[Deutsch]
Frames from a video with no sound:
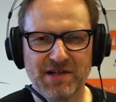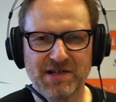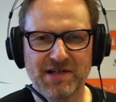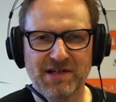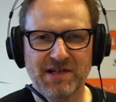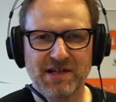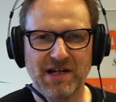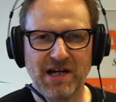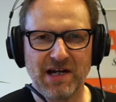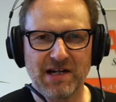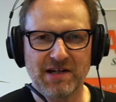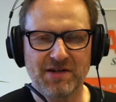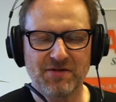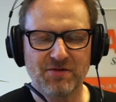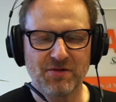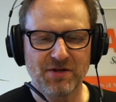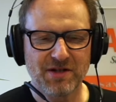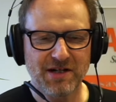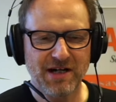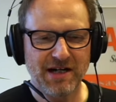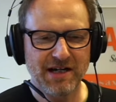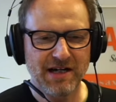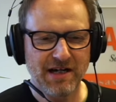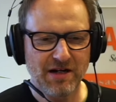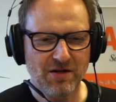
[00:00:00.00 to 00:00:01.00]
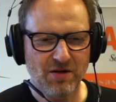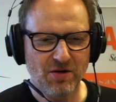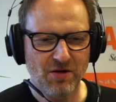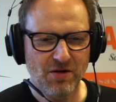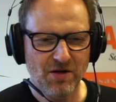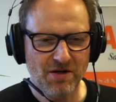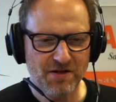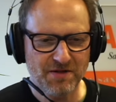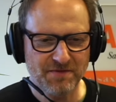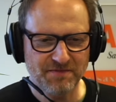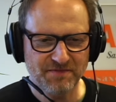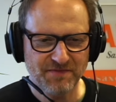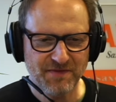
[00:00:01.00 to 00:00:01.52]
Das sind eigentlich nur drei
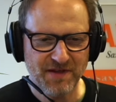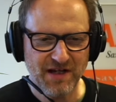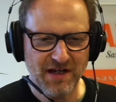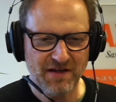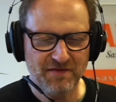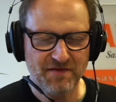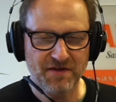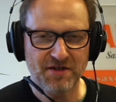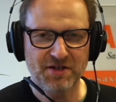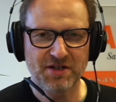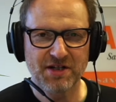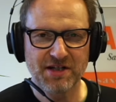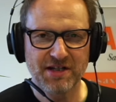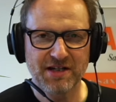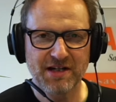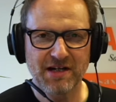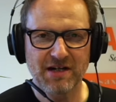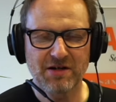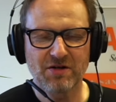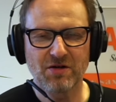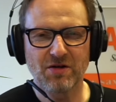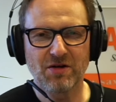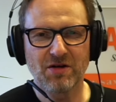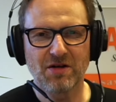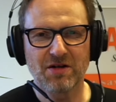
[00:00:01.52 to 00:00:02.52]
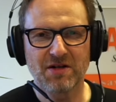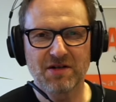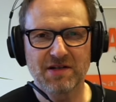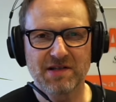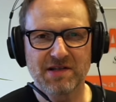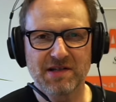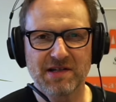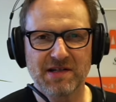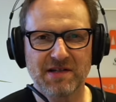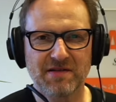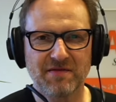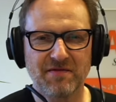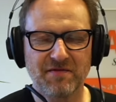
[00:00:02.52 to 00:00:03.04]
Akkorde, drei verschiedene Akkorde, das
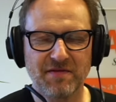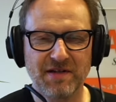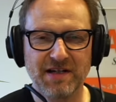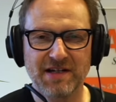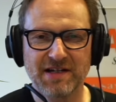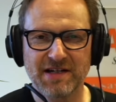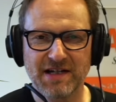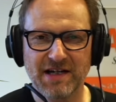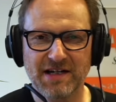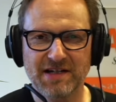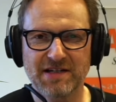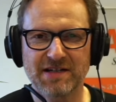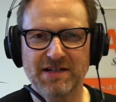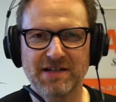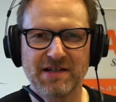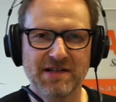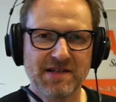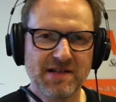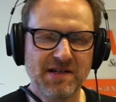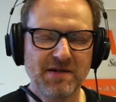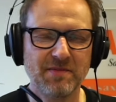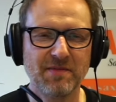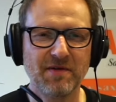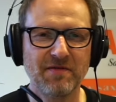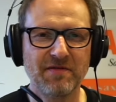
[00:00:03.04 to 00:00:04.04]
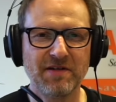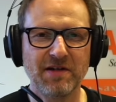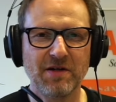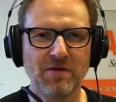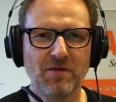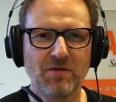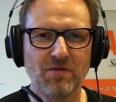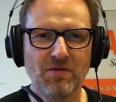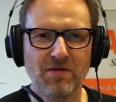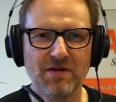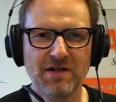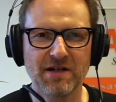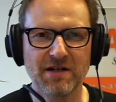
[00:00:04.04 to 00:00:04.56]
sind vier Takte, die sich immer
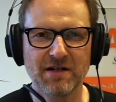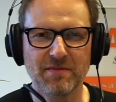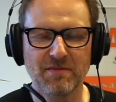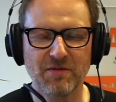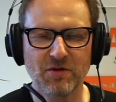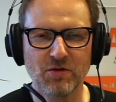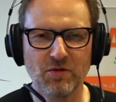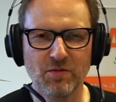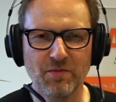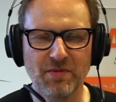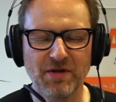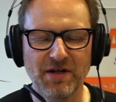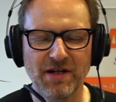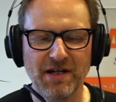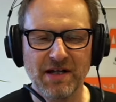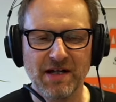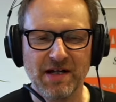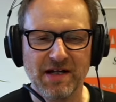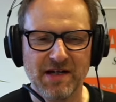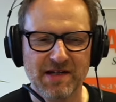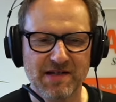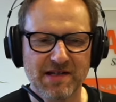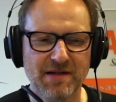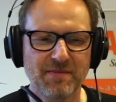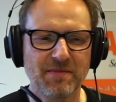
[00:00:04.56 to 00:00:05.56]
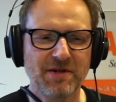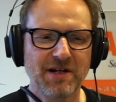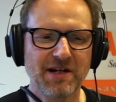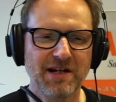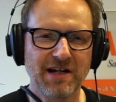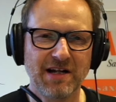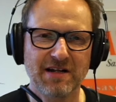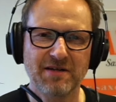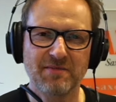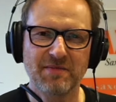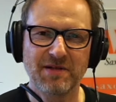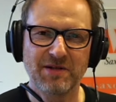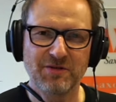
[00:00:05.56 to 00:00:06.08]
wiederholen in einem Loop. Es gibt eine
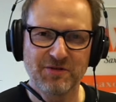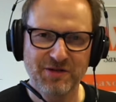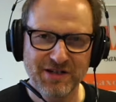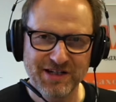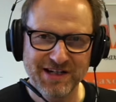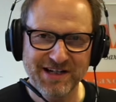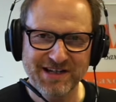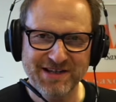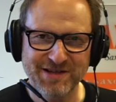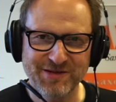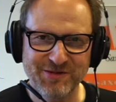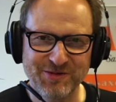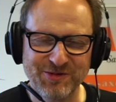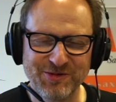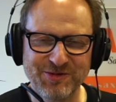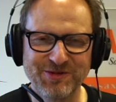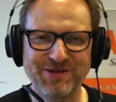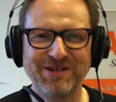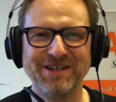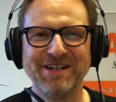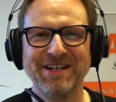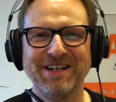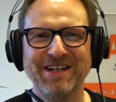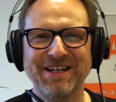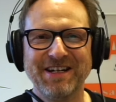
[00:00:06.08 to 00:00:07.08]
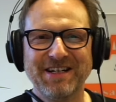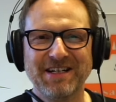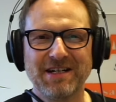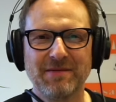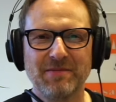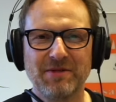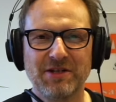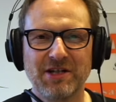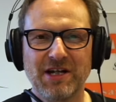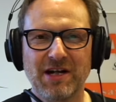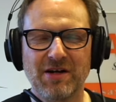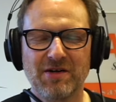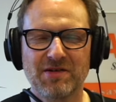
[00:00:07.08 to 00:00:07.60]
kleine Melodie dazu,
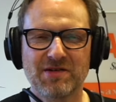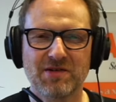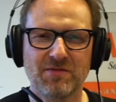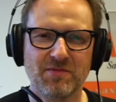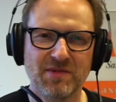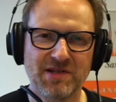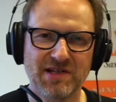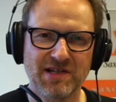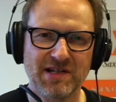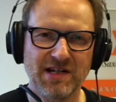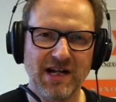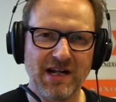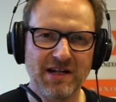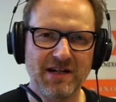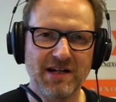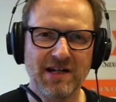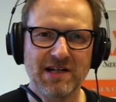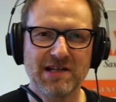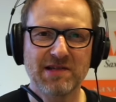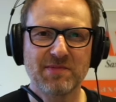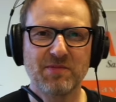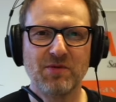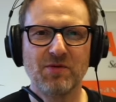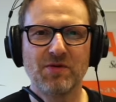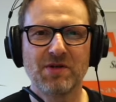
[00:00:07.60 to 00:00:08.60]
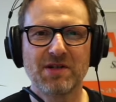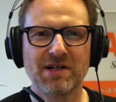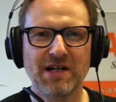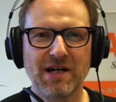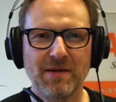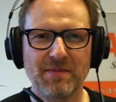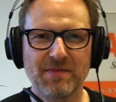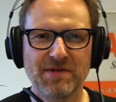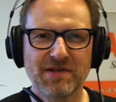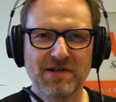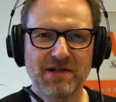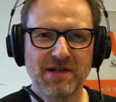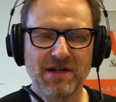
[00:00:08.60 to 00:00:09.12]
damit ihr auch so ein bisschen Anhaltspunkt
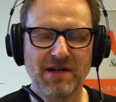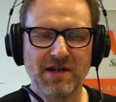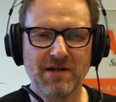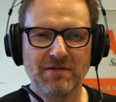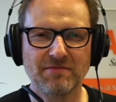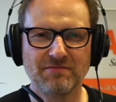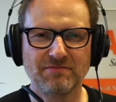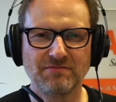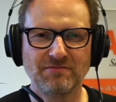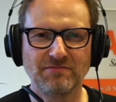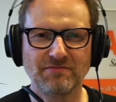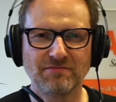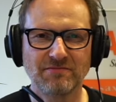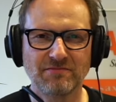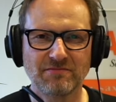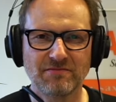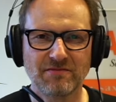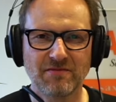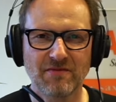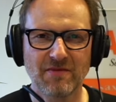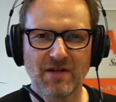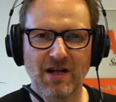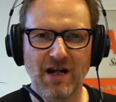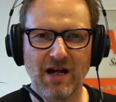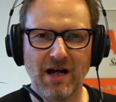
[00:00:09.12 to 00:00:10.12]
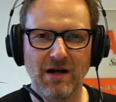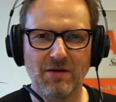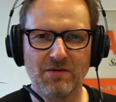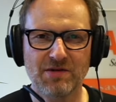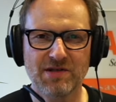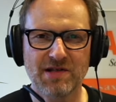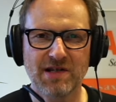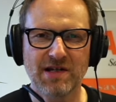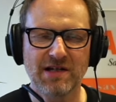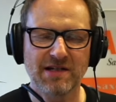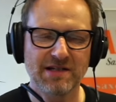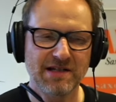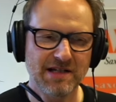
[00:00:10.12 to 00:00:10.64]
habt, ähm,
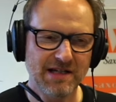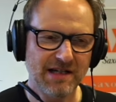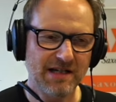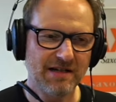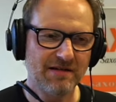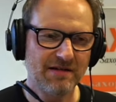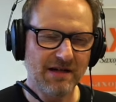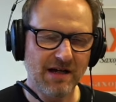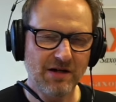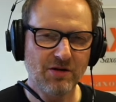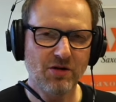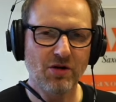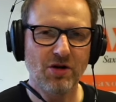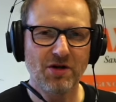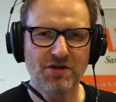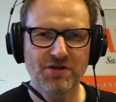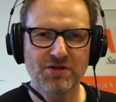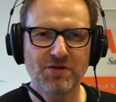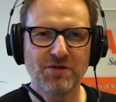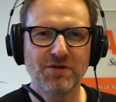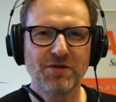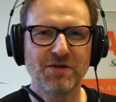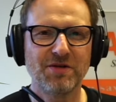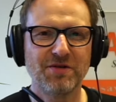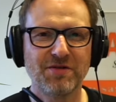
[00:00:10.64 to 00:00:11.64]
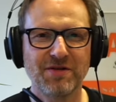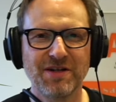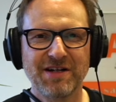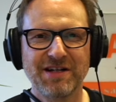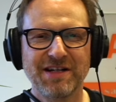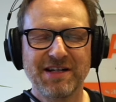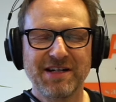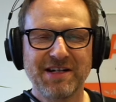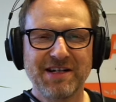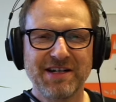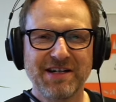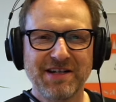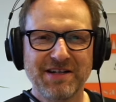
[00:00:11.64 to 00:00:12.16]
außer den Akkordtönen oder
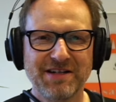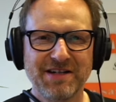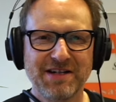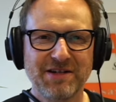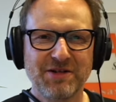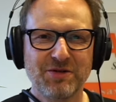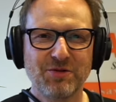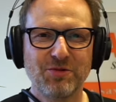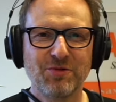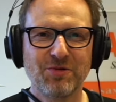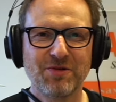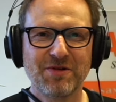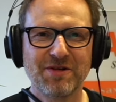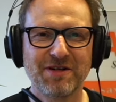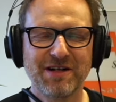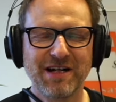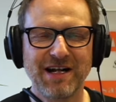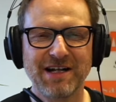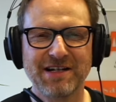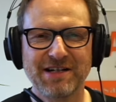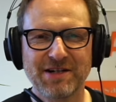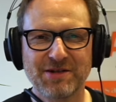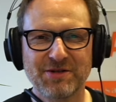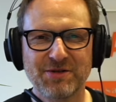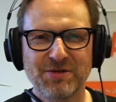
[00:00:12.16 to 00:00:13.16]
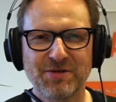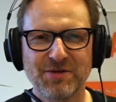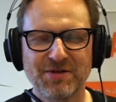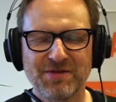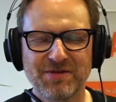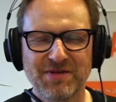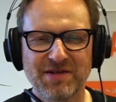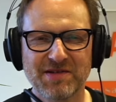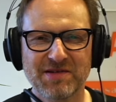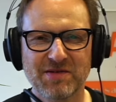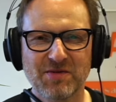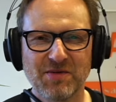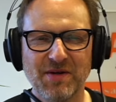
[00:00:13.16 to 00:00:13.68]
den, den Tonleitertönen
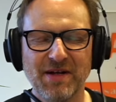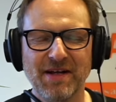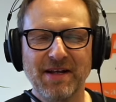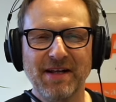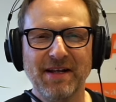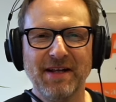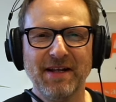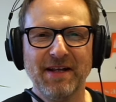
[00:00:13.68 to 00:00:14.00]
oder so.